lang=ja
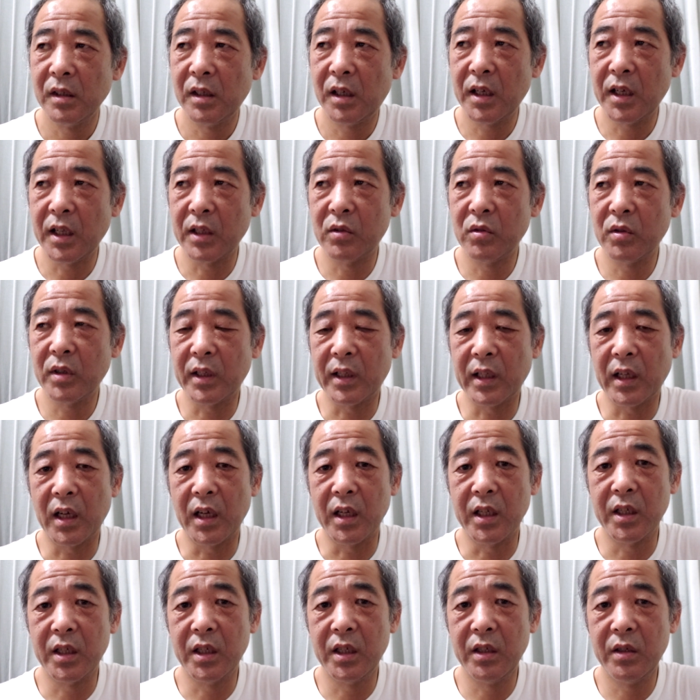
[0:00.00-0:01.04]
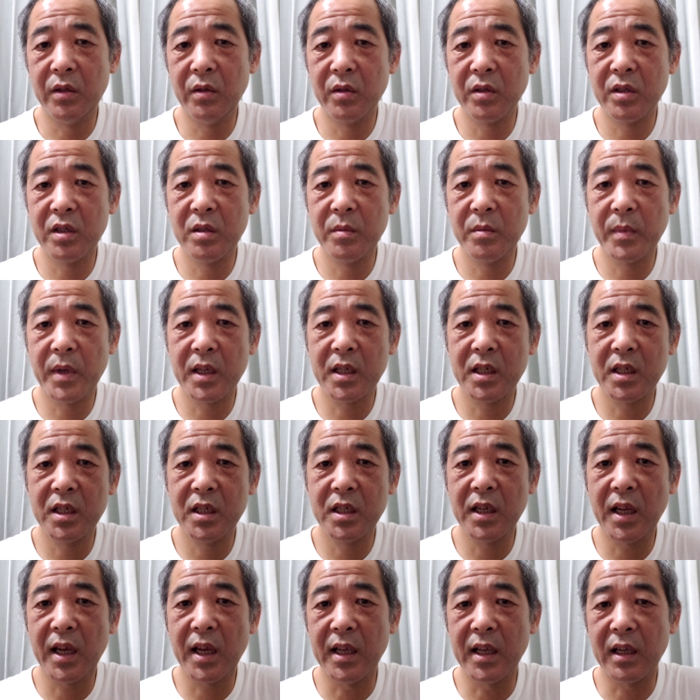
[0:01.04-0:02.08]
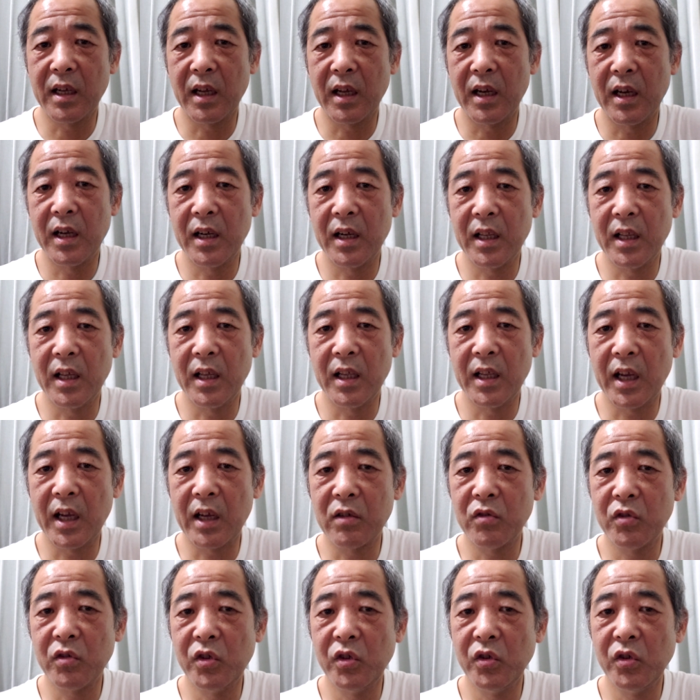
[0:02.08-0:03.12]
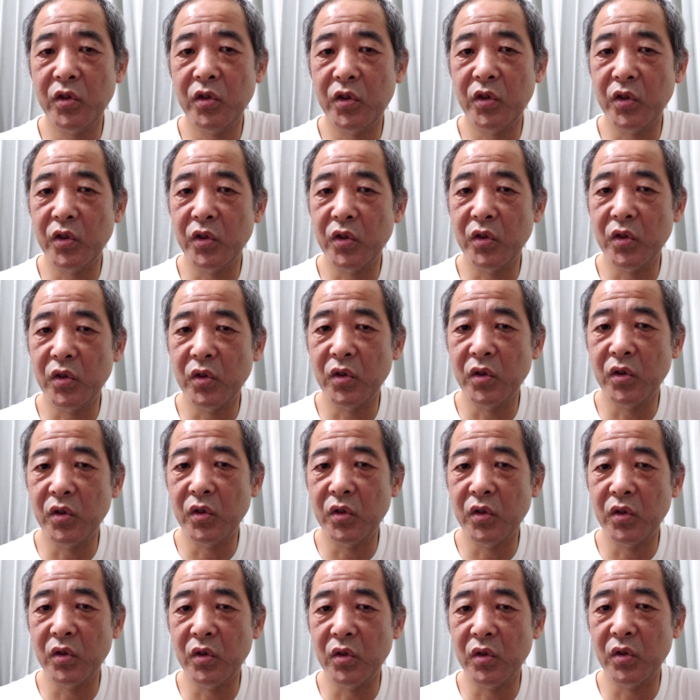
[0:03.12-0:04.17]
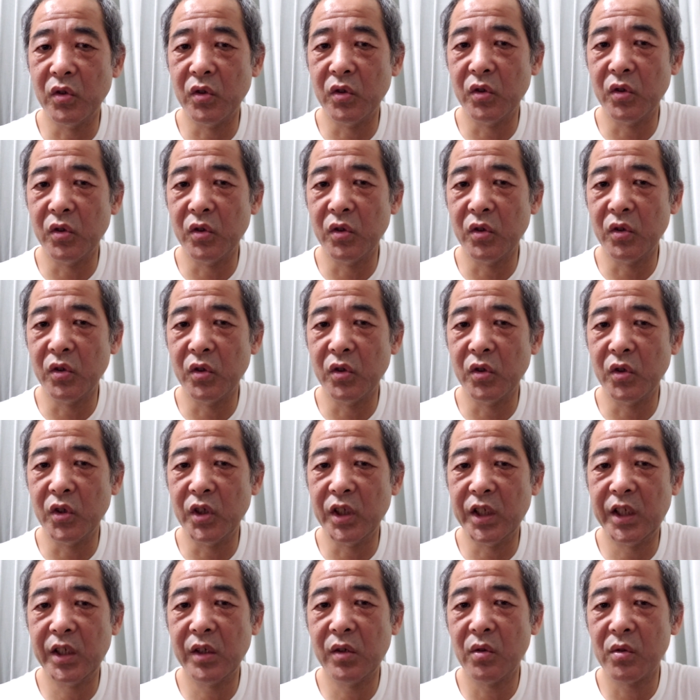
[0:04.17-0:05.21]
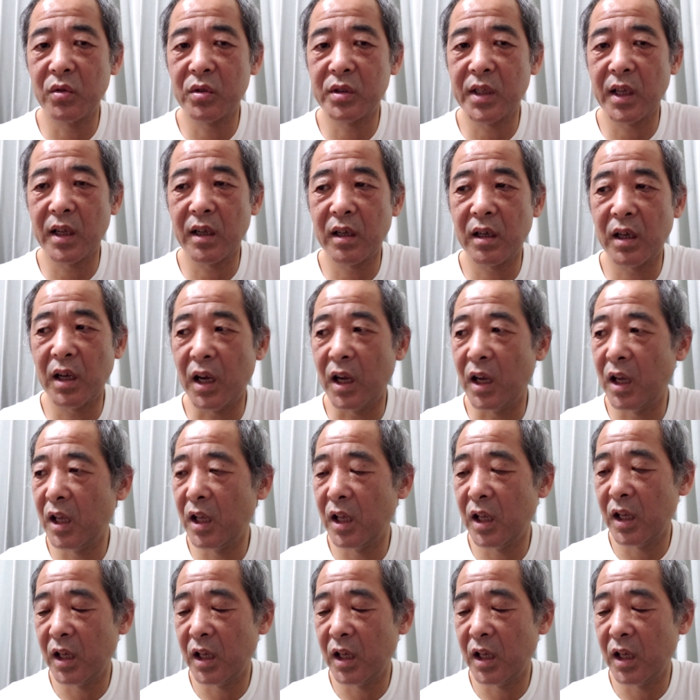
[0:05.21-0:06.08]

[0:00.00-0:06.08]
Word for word: あれはどうだったかな、広島市内からね、ひゃくきゅうじゅういちごうせんか。